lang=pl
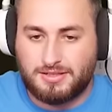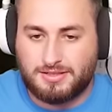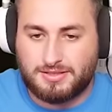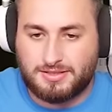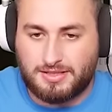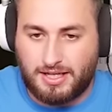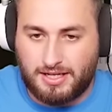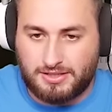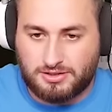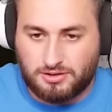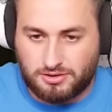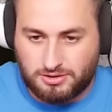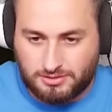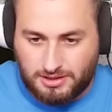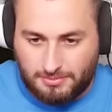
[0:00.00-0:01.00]
Stary,
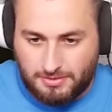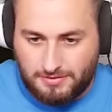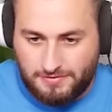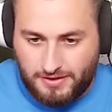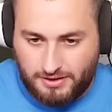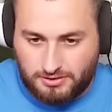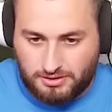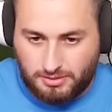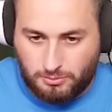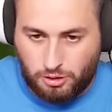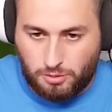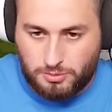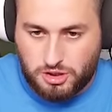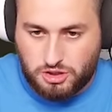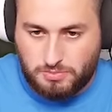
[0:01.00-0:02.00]
skoro są tam lwy, to
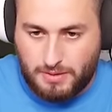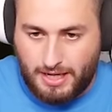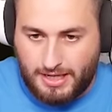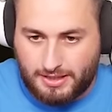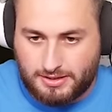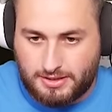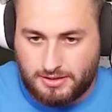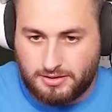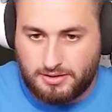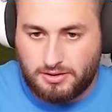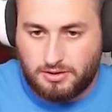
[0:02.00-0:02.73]
mogą być No. szmaragdy.